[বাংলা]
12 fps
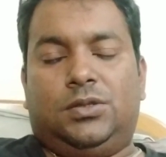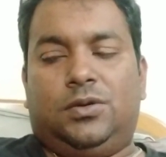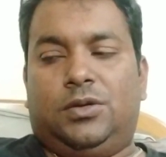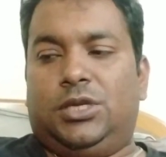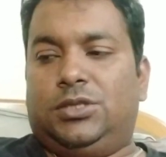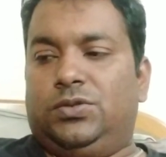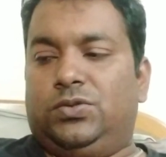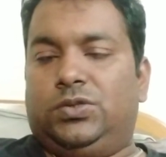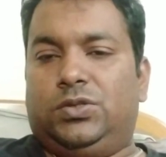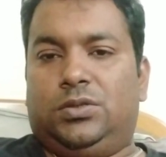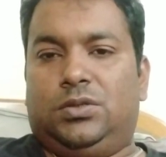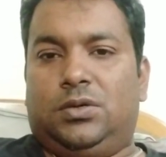ধরে যুগ
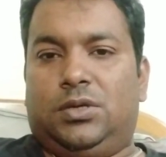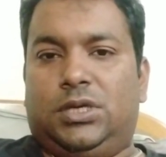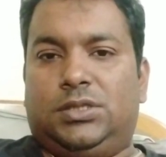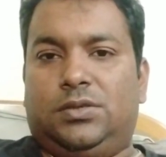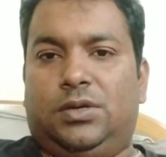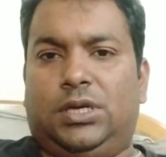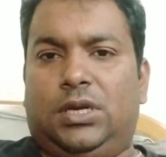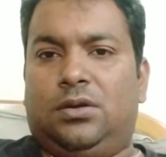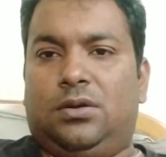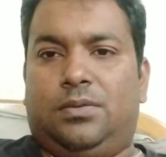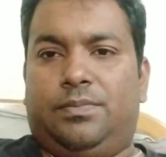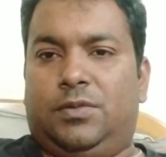যুগ ধরে সো এটা
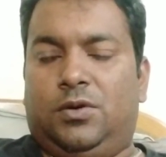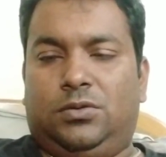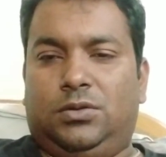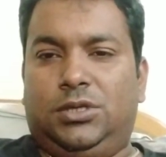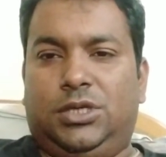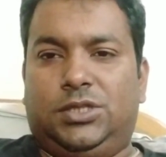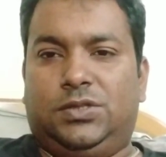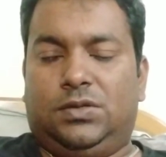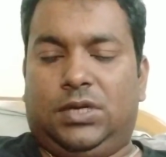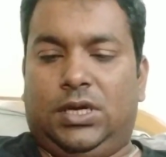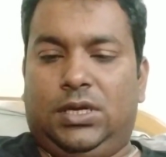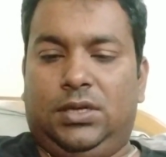নতুন কিছু না